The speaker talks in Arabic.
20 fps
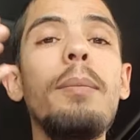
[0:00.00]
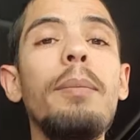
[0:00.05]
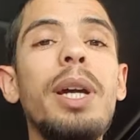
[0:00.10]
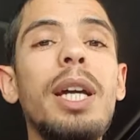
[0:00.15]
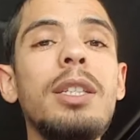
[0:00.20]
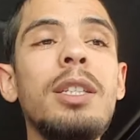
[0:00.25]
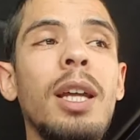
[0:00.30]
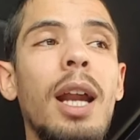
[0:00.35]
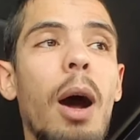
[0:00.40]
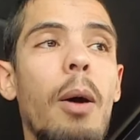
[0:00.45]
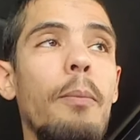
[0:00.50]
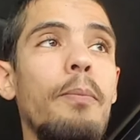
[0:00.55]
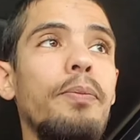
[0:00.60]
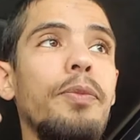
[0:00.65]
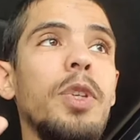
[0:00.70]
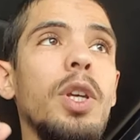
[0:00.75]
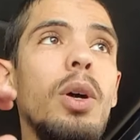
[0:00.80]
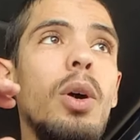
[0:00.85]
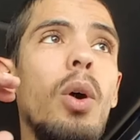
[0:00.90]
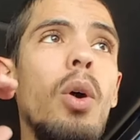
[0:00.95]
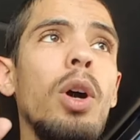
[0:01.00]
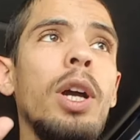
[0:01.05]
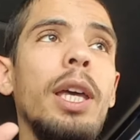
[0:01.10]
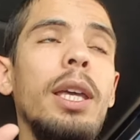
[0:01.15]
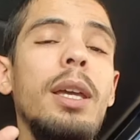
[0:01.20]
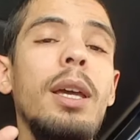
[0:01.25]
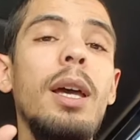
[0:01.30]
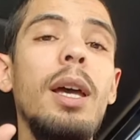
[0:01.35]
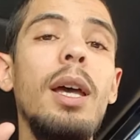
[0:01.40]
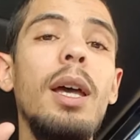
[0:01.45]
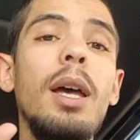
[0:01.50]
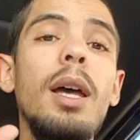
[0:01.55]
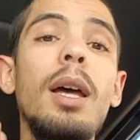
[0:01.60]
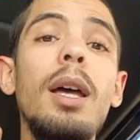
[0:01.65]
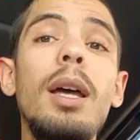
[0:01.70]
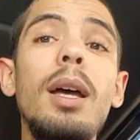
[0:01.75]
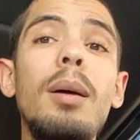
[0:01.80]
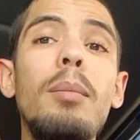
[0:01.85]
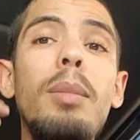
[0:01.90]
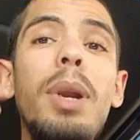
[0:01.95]
بكثره اوكي
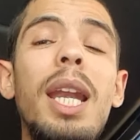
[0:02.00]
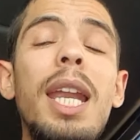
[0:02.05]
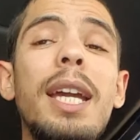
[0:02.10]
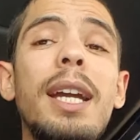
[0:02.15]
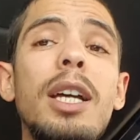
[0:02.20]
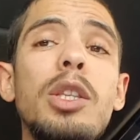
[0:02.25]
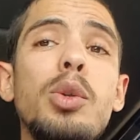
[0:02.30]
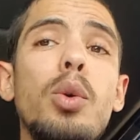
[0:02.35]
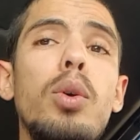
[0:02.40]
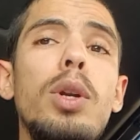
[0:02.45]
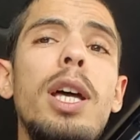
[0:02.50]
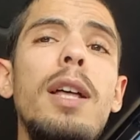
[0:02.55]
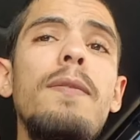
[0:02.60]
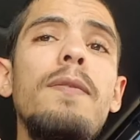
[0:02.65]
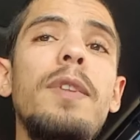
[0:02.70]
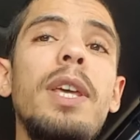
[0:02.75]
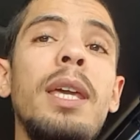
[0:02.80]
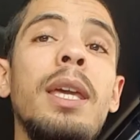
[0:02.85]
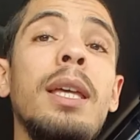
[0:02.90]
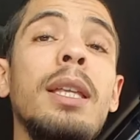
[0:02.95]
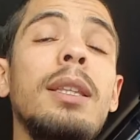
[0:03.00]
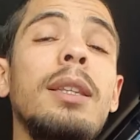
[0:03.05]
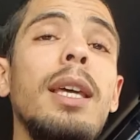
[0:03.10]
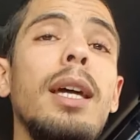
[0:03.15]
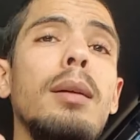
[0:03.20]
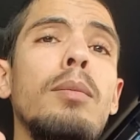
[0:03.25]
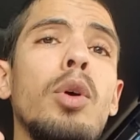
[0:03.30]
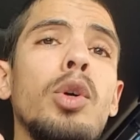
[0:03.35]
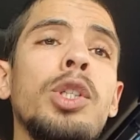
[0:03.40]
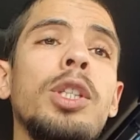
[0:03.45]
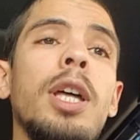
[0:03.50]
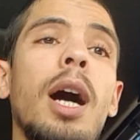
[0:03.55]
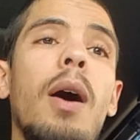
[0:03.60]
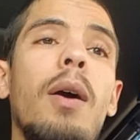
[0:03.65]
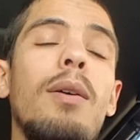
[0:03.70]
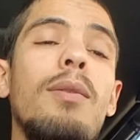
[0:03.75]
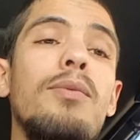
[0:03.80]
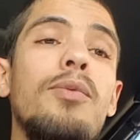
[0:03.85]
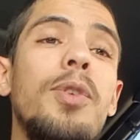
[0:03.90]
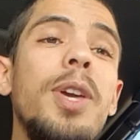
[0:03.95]
ملي كتكون عندي
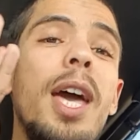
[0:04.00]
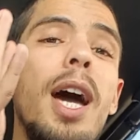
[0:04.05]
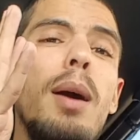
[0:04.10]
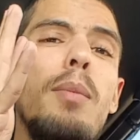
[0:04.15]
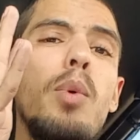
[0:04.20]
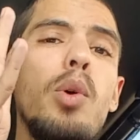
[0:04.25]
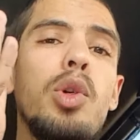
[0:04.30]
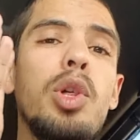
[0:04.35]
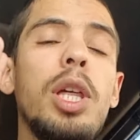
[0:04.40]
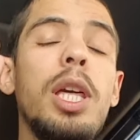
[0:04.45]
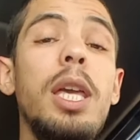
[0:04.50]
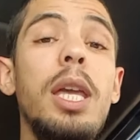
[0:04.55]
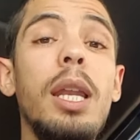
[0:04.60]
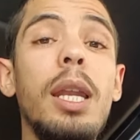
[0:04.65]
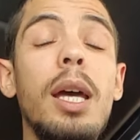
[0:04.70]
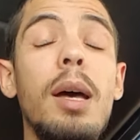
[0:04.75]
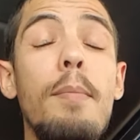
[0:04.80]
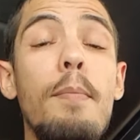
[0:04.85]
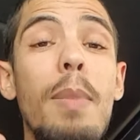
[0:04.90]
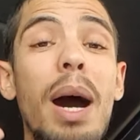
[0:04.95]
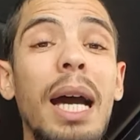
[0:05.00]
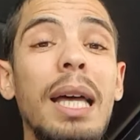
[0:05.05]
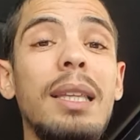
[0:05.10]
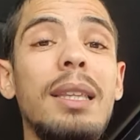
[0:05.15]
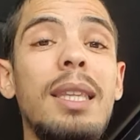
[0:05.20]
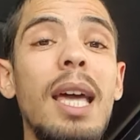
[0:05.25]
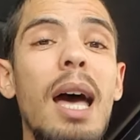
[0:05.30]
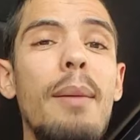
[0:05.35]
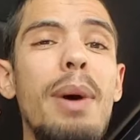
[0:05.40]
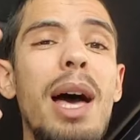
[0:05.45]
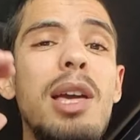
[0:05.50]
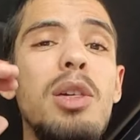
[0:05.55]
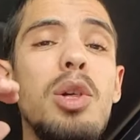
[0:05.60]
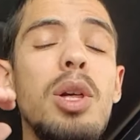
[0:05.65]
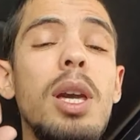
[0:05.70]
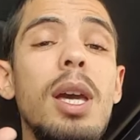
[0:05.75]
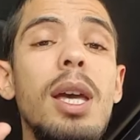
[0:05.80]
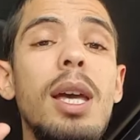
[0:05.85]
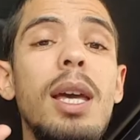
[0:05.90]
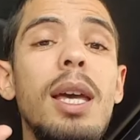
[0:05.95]
ترموستا فيها مشكل ما
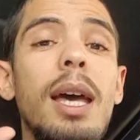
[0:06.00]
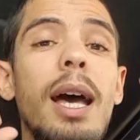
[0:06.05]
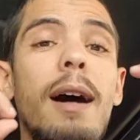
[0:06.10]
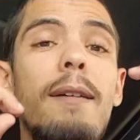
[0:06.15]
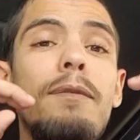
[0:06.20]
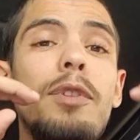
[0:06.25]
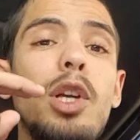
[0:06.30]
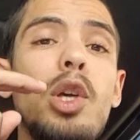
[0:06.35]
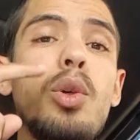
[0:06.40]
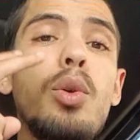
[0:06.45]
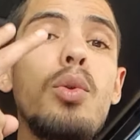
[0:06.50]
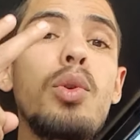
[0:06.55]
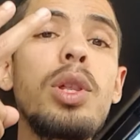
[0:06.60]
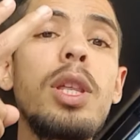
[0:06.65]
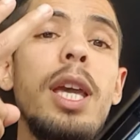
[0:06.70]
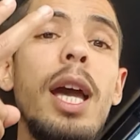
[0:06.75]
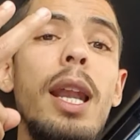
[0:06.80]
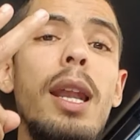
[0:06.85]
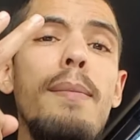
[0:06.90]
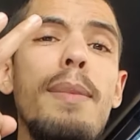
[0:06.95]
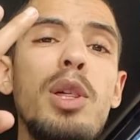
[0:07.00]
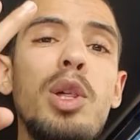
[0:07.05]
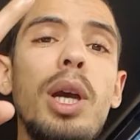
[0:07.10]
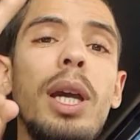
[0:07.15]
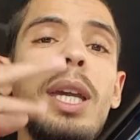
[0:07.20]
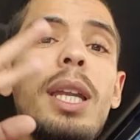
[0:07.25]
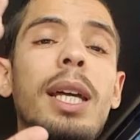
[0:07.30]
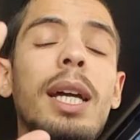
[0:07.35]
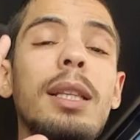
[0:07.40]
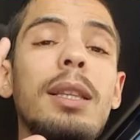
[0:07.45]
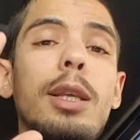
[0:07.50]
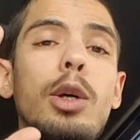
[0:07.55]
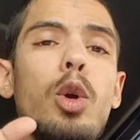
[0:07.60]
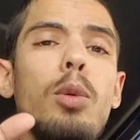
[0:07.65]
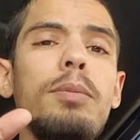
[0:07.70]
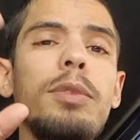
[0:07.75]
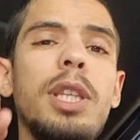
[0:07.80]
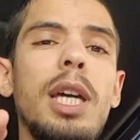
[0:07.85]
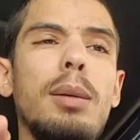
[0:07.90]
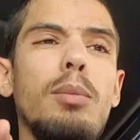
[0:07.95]
خداماش عندك جوج ديال المشاكل
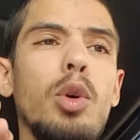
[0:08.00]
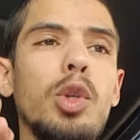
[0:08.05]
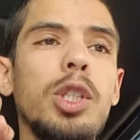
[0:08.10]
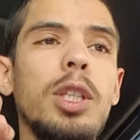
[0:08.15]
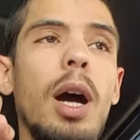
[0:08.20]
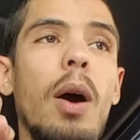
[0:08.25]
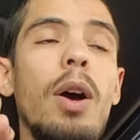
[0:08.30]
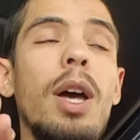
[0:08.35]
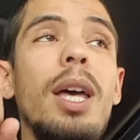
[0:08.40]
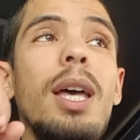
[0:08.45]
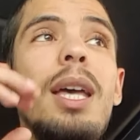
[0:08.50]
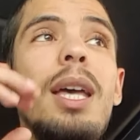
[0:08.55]
كديرهم الترموستا